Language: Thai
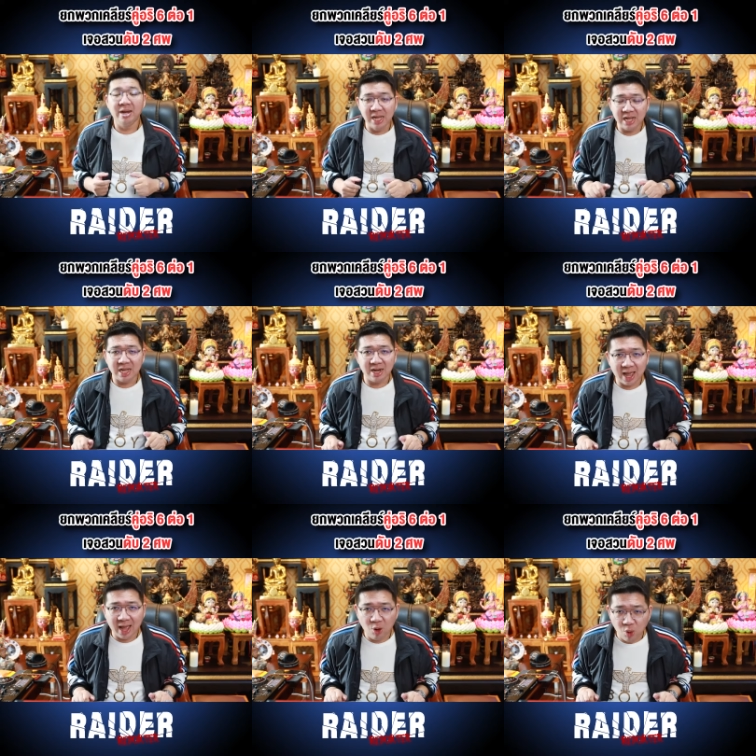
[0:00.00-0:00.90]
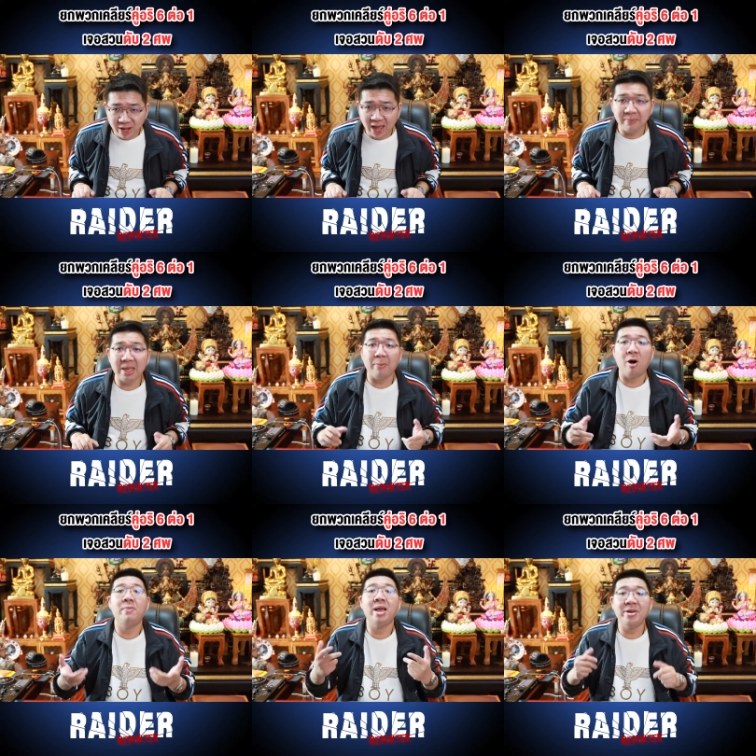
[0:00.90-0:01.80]
นึกถึงหน้าลูกหน้าเมีย
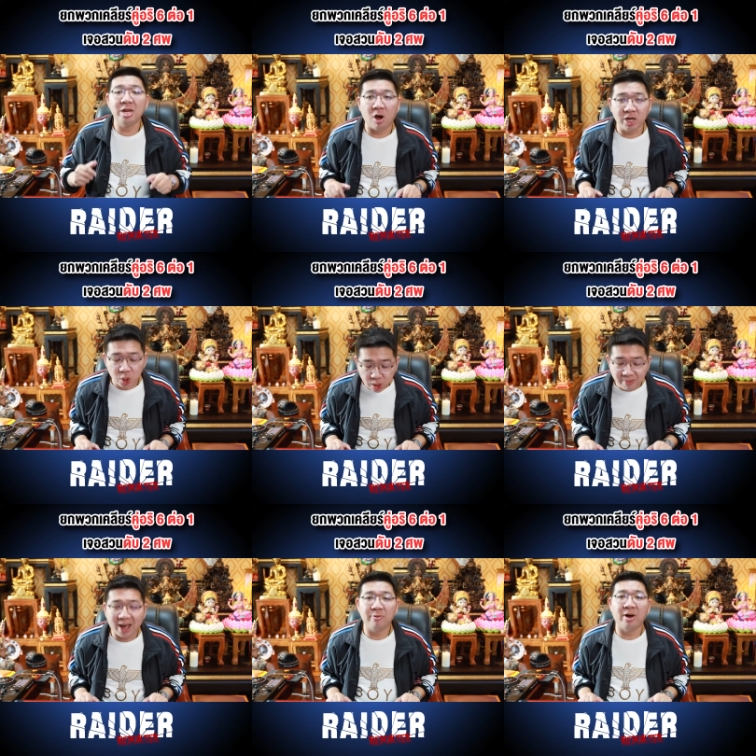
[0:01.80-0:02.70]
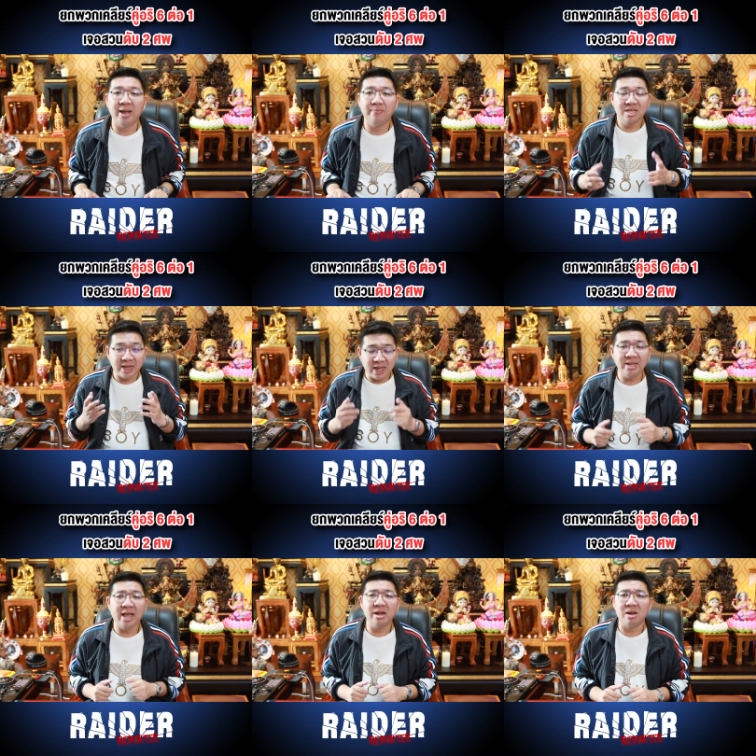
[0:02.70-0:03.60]
พ่อแม่พี่น้องที่อยู่ที่บ้านไว้ ใจ
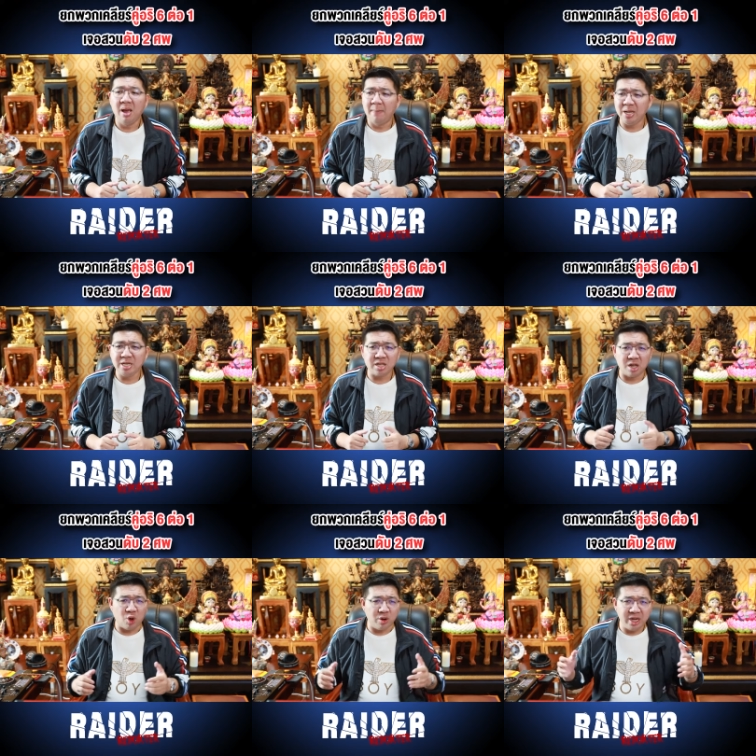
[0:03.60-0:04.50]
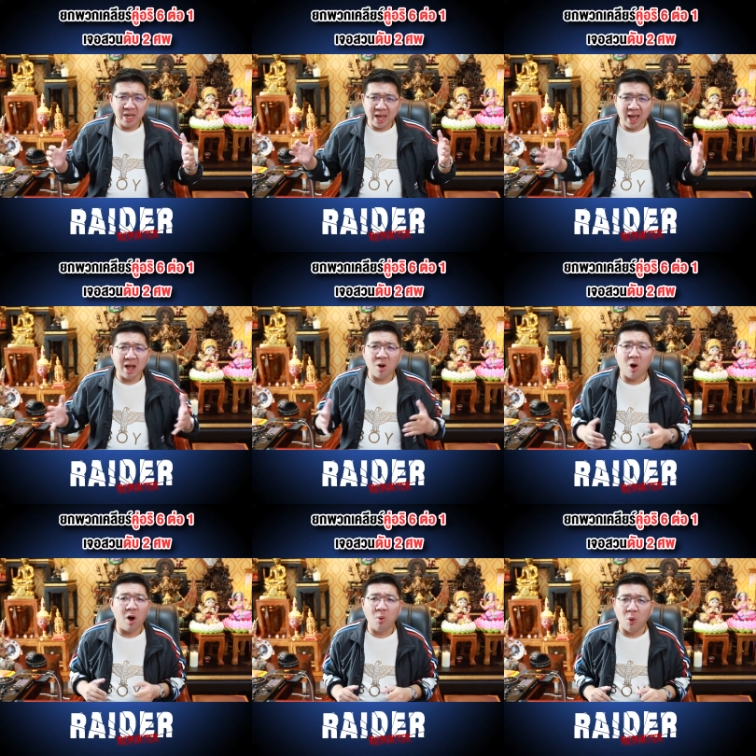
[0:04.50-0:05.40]
เย็นๆ ไม่ใช่ถนนนี้ข้าคล
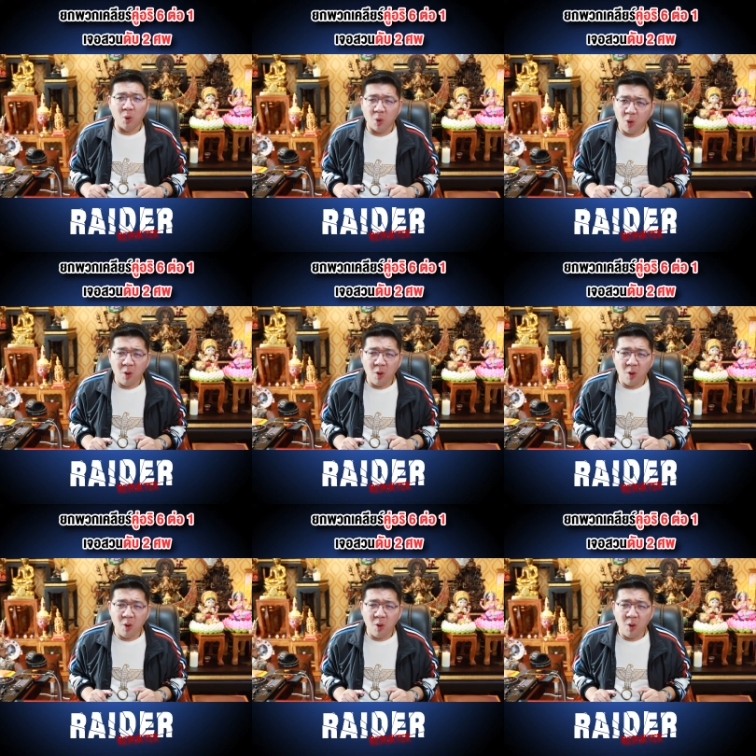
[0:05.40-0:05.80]
องโอ้โห